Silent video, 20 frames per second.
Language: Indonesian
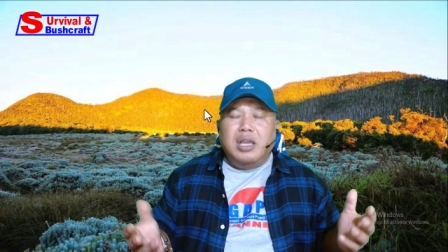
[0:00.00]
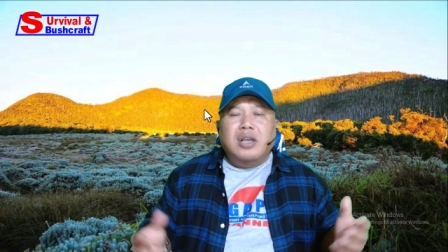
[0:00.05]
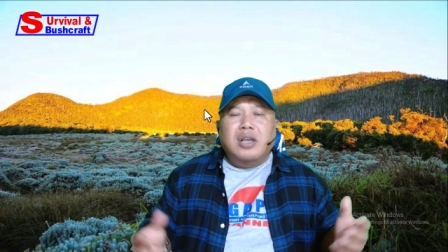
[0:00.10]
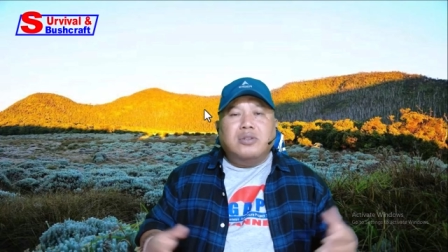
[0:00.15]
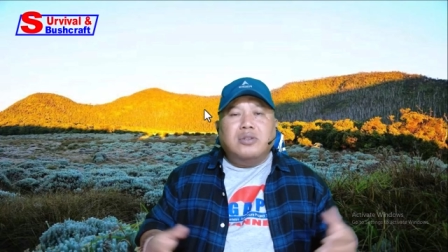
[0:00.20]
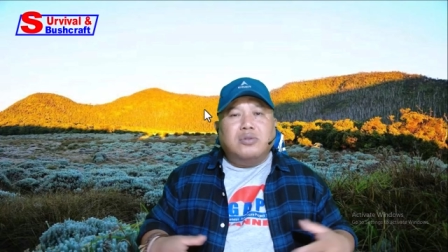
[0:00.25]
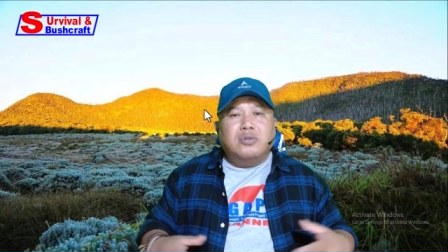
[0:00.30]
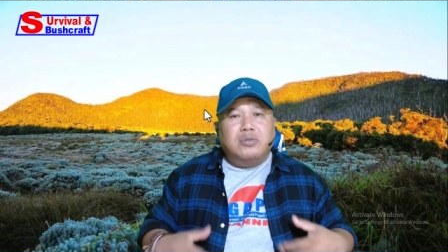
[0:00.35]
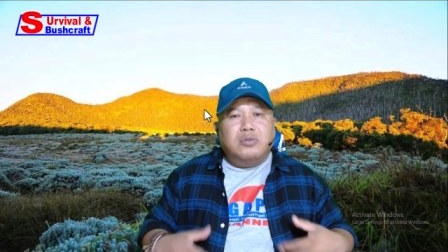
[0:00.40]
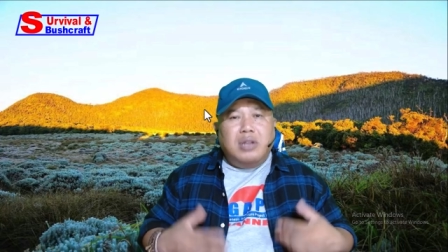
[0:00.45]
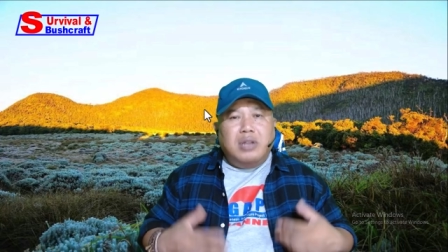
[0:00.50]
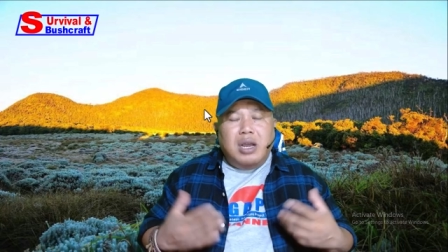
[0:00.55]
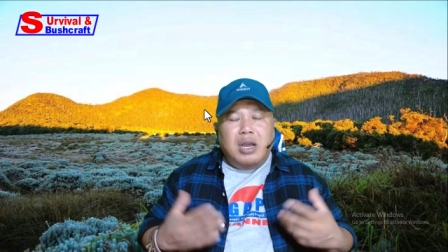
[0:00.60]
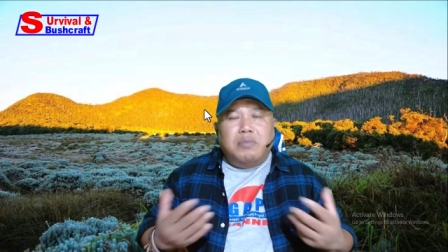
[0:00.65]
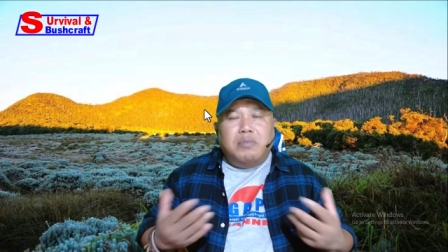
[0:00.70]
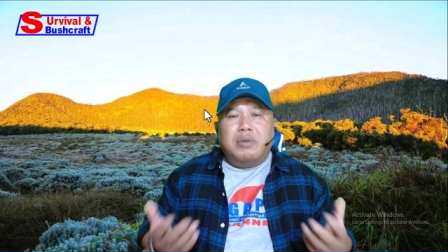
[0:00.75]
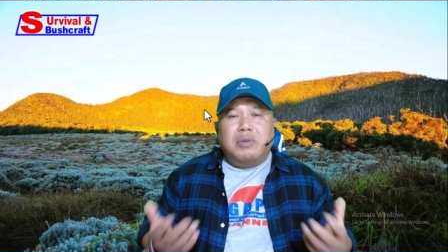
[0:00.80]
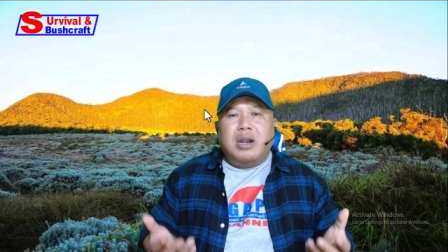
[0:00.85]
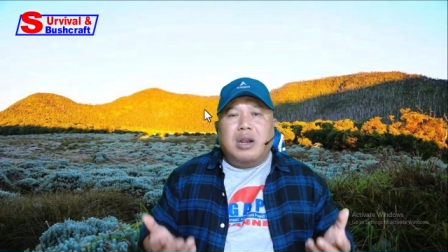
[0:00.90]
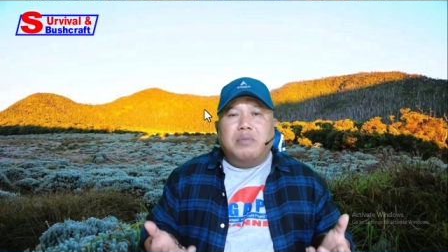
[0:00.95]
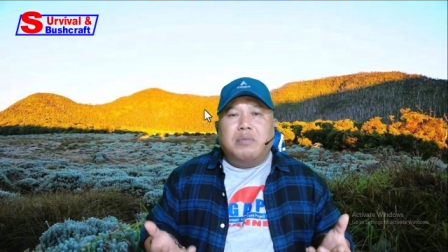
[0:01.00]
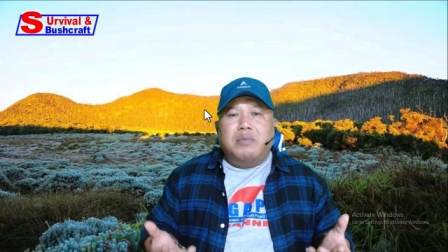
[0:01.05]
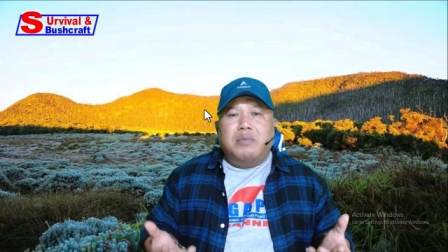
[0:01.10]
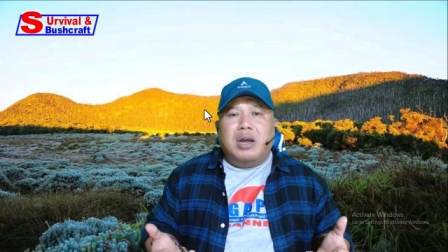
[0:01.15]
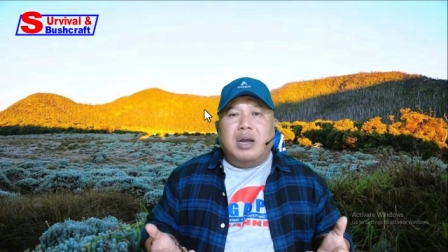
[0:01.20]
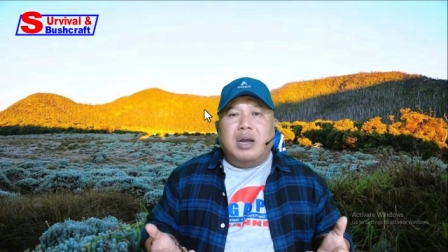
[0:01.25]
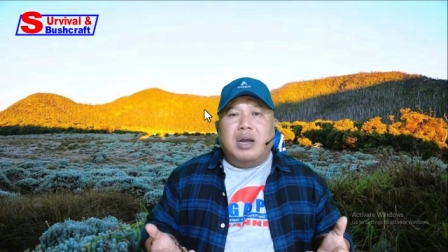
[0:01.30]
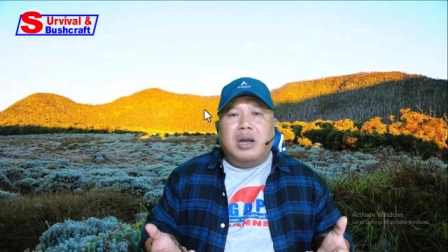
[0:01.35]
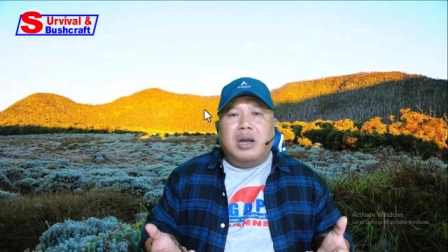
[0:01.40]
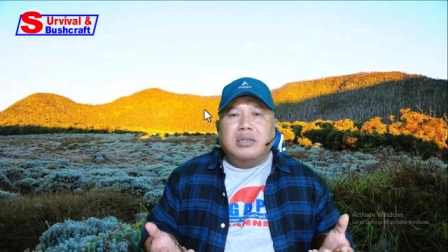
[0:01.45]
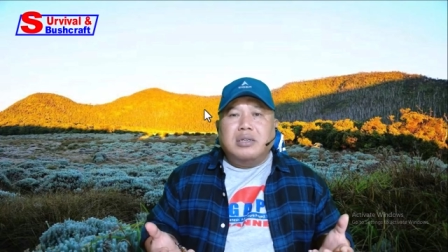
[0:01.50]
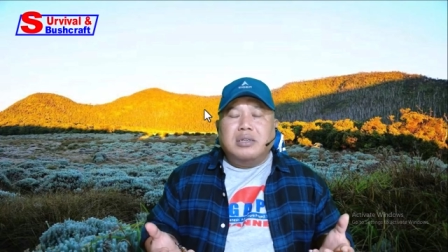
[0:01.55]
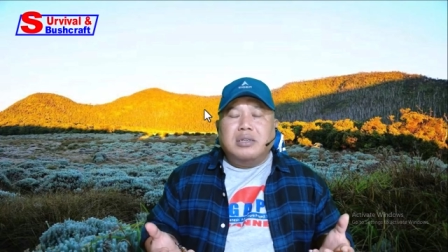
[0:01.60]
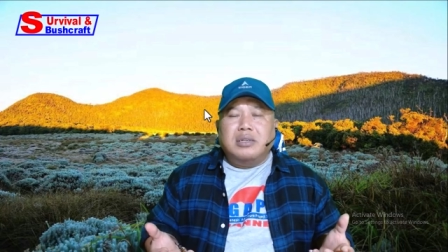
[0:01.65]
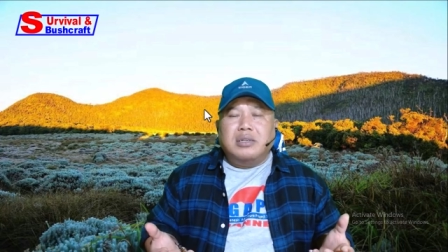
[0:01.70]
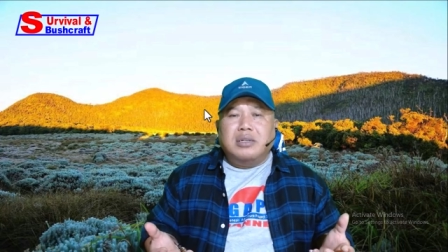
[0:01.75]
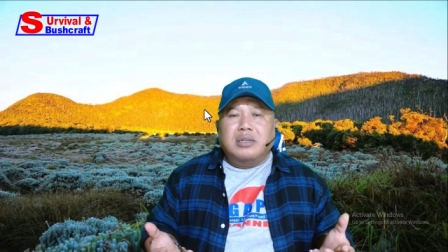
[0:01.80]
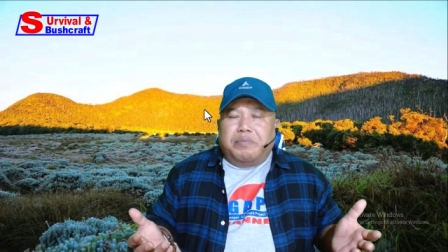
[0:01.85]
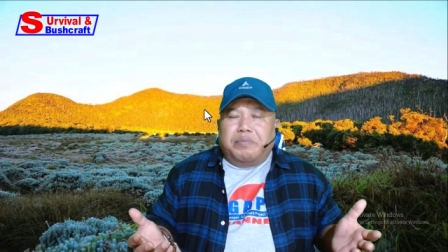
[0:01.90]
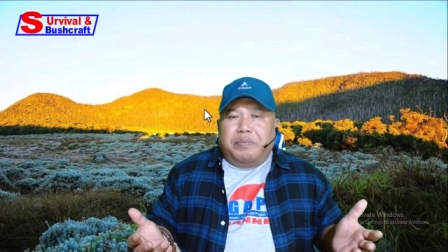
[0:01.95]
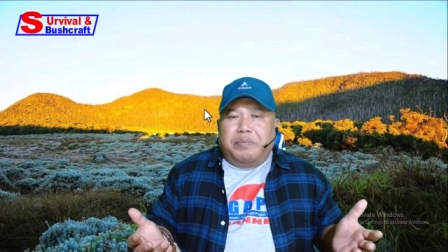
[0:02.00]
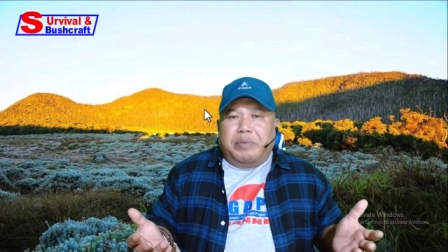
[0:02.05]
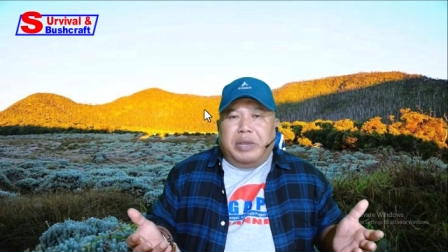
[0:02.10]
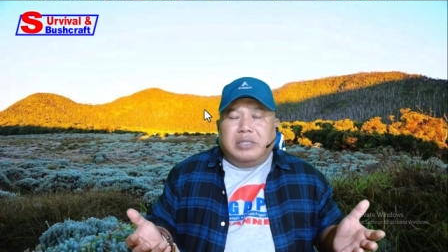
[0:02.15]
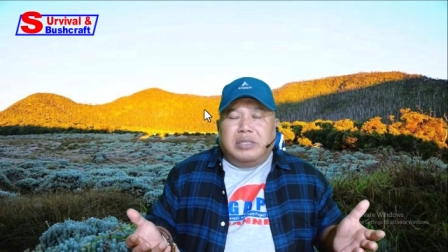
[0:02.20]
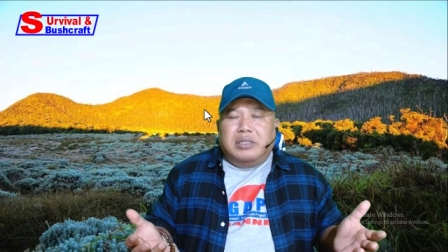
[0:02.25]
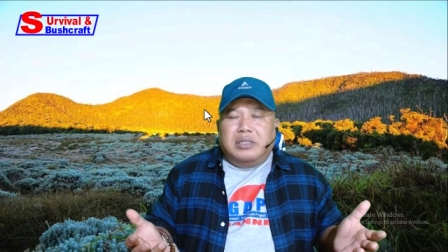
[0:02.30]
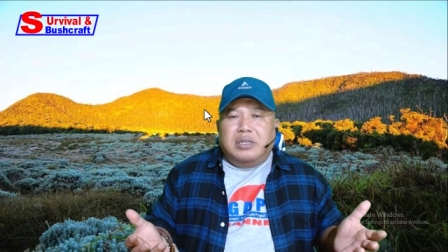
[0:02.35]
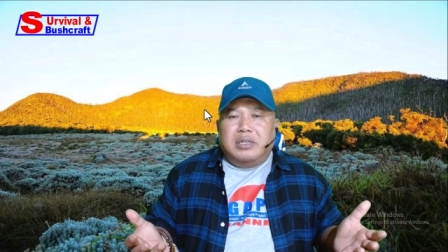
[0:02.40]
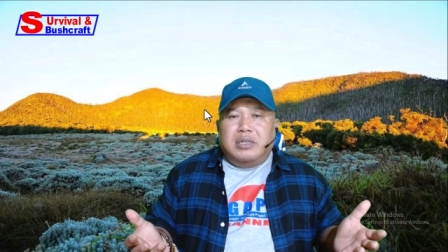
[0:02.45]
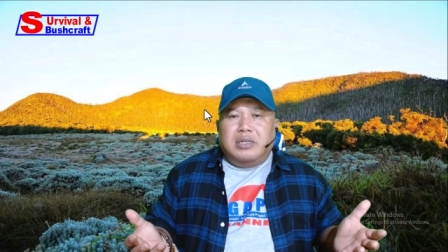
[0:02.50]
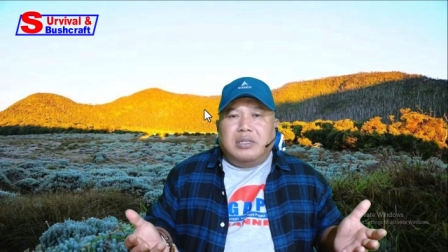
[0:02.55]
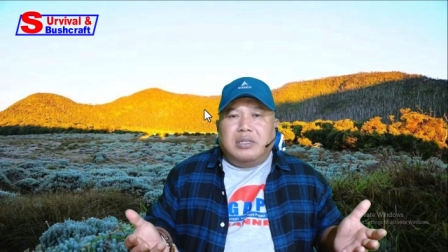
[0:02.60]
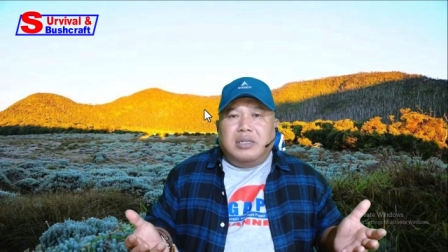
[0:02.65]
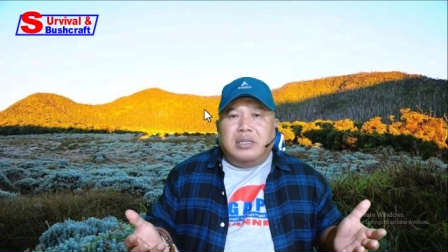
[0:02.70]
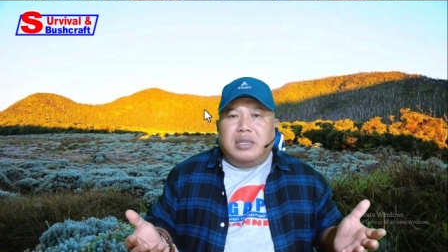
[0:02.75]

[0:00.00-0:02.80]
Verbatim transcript: sudah merambah ke passion